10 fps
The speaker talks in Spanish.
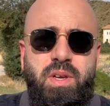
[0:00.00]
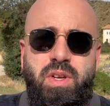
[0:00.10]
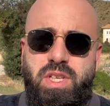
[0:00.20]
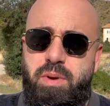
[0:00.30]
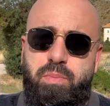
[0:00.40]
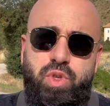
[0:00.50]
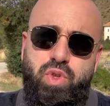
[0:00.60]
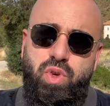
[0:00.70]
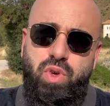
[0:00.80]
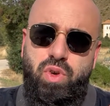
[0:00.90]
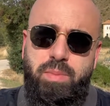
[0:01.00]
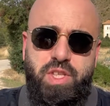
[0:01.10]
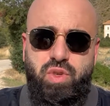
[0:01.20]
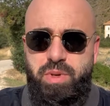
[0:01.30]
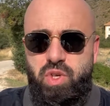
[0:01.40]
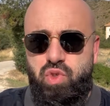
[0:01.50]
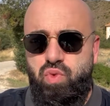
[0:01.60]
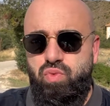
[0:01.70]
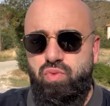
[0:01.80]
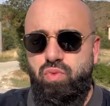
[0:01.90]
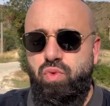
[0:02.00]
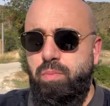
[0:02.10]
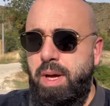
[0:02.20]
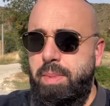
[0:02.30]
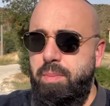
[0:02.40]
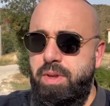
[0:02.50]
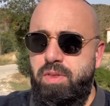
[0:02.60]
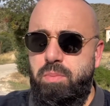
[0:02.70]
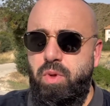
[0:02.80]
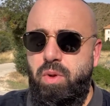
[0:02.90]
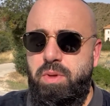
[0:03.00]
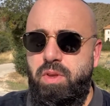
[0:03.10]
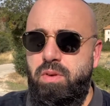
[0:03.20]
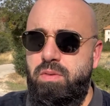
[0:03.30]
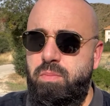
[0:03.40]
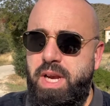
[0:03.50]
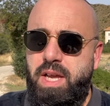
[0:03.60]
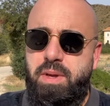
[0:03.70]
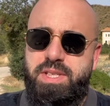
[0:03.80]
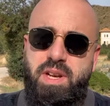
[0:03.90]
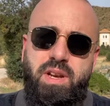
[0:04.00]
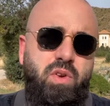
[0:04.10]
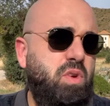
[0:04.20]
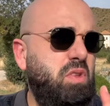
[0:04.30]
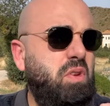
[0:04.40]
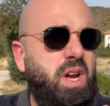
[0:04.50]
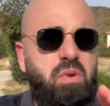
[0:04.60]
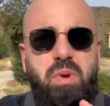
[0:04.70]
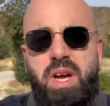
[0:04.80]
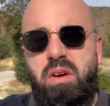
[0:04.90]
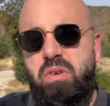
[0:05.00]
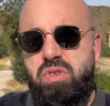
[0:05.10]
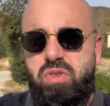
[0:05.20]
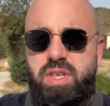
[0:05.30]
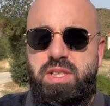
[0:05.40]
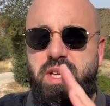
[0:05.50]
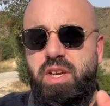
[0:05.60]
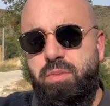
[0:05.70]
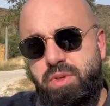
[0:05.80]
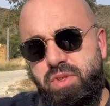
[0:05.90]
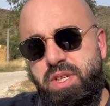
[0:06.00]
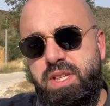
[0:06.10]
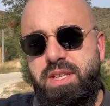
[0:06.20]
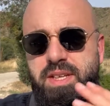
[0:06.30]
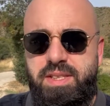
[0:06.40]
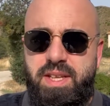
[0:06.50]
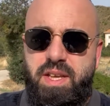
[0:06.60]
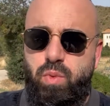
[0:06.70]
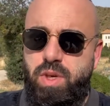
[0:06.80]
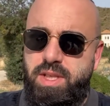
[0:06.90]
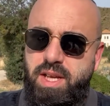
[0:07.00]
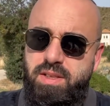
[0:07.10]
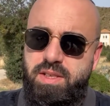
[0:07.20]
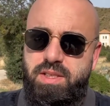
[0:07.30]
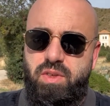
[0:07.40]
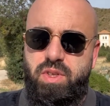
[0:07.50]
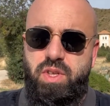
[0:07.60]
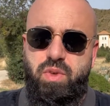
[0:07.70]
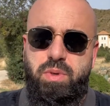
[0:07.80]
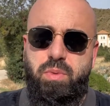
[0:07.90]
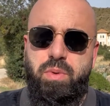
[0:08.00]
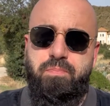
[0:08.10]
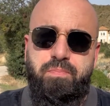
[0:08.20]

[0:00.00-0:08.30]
os habré puesto más o menos un, un mapa al principio del vídeo, para que veáis el recorrido. He calculado que a lo mejor son 30 kilómetros de ida y 30 de vuelta desde donde yo vivo.